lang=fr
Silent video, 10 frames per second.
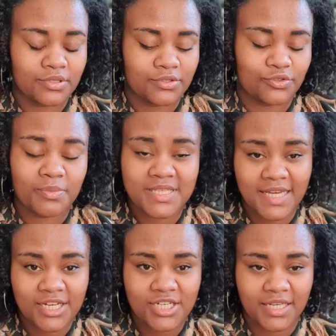Ce
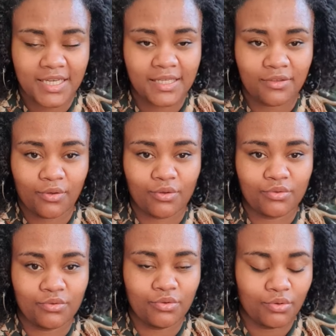message est en
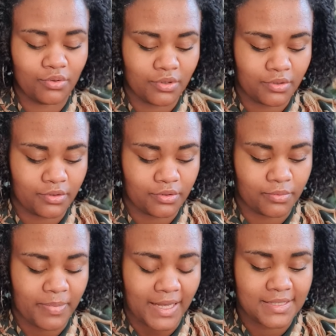deux euh,
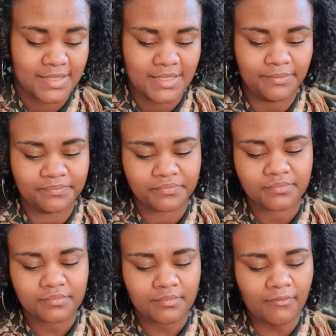parties.
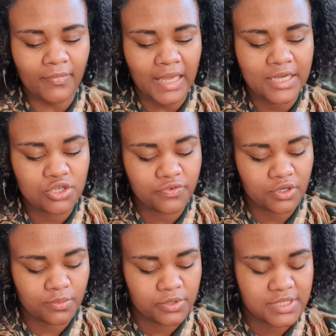Et je vais
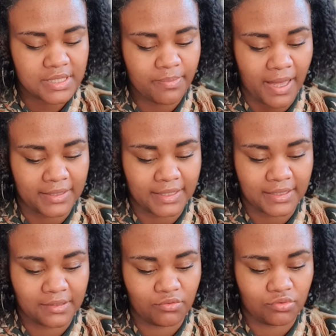commencer par
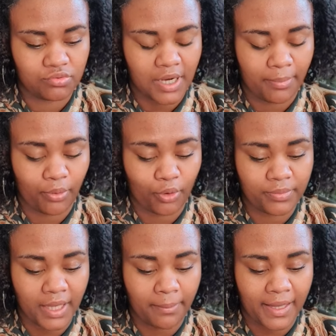traiter du coup la
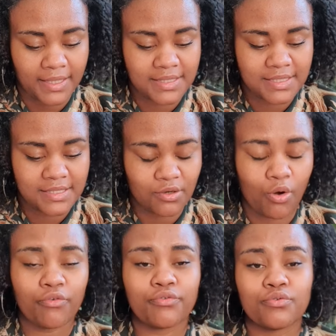première partie
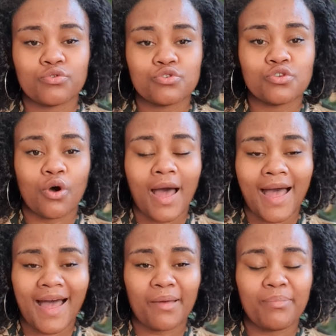en faisant
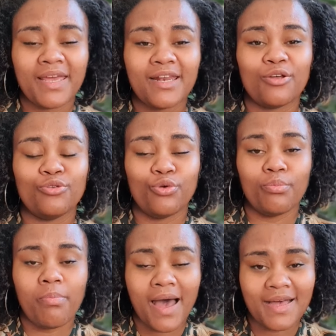un rappel de
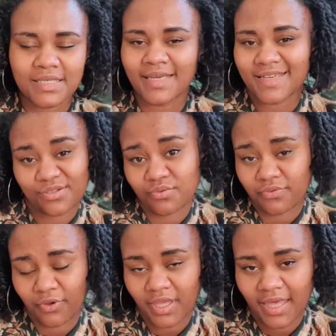base. Qu'est-ce qu'une
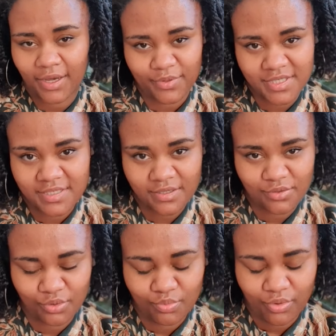feuille et à quoi ça sert
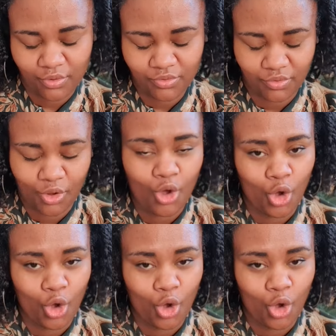sur une plante